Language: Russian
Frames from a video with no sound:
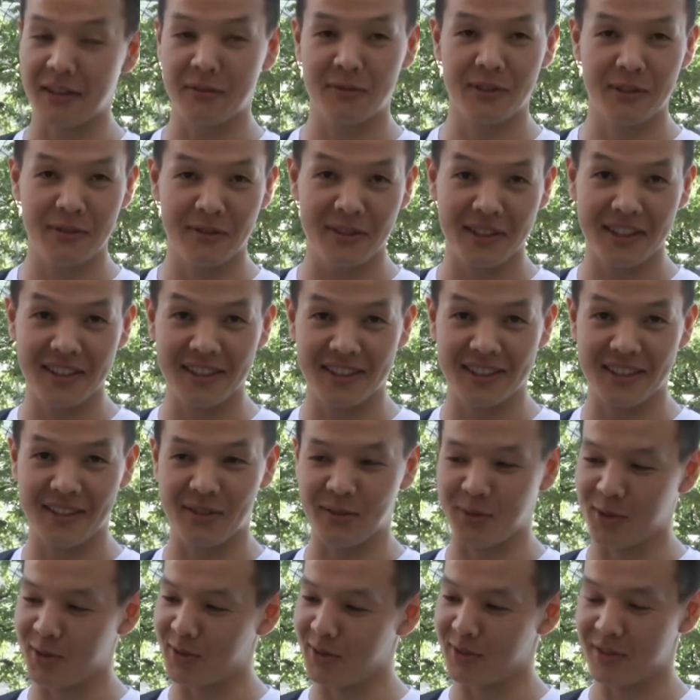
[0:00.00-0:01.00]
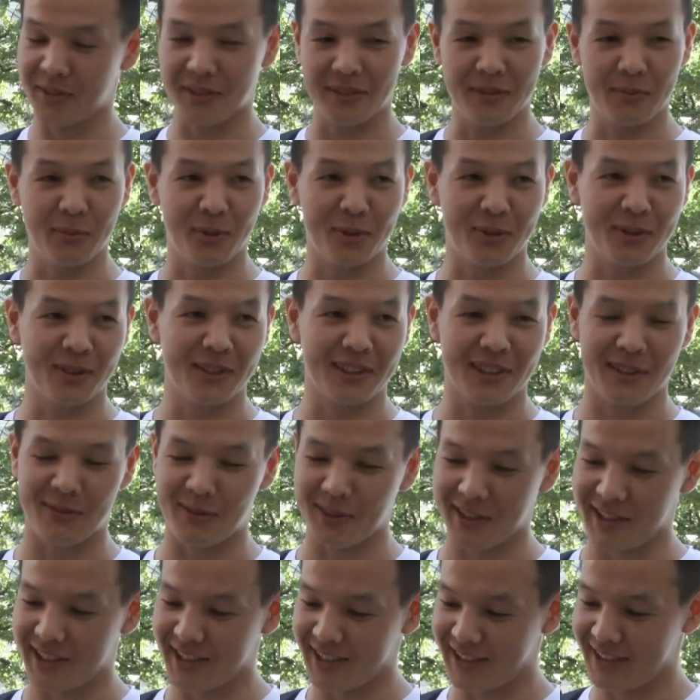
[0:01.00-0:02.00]
как вы видите, вот э, бутылка
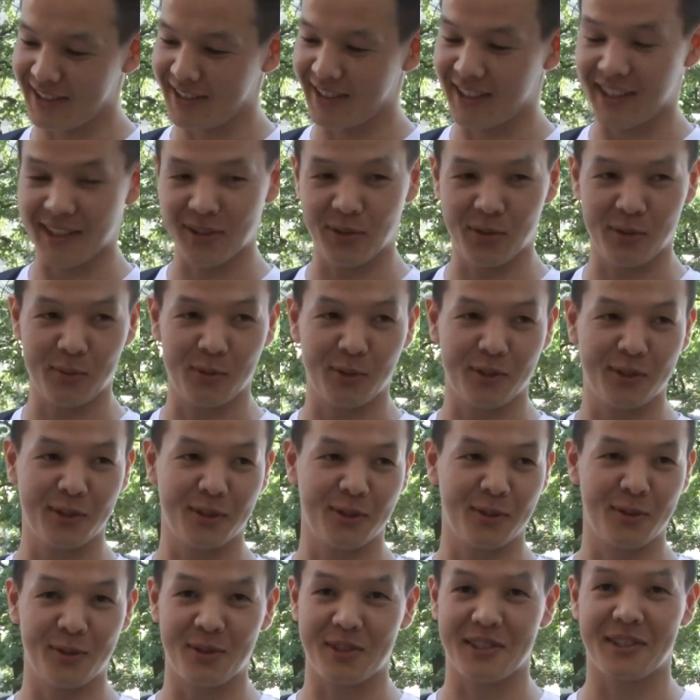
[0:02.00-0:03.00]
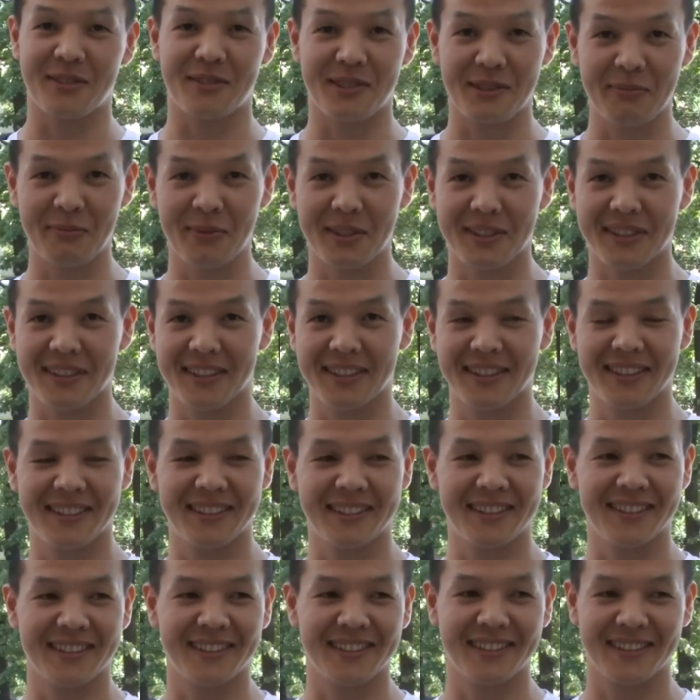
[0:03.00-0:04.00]
воды, одну бутылку уже выпил.
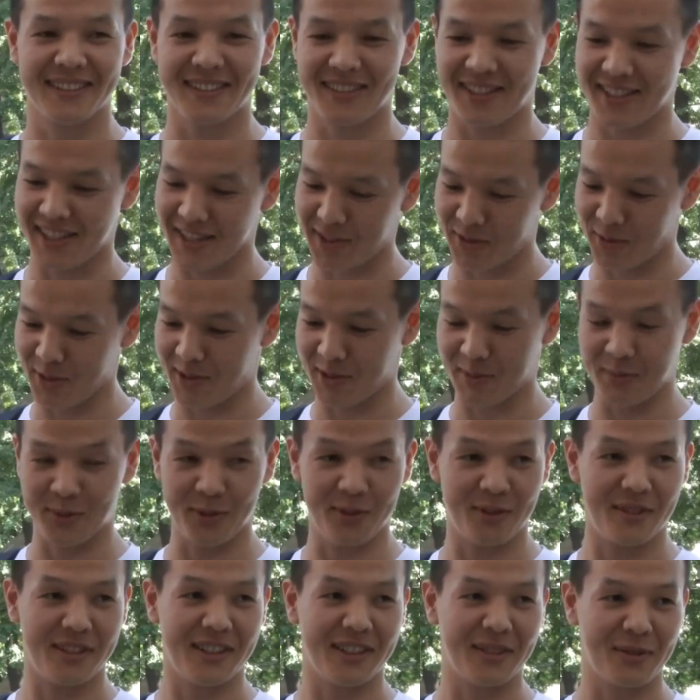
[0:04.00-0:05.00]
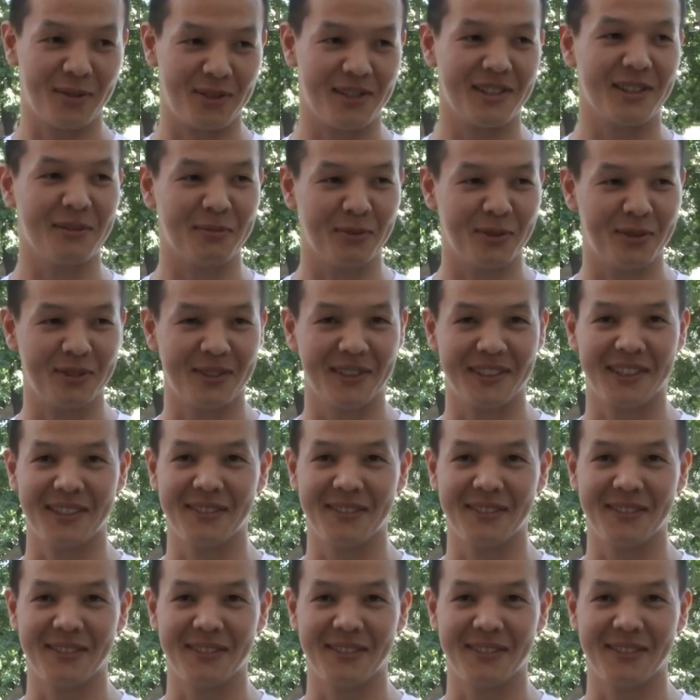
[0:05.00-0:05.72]
Сейчас уже будет следующая бутылка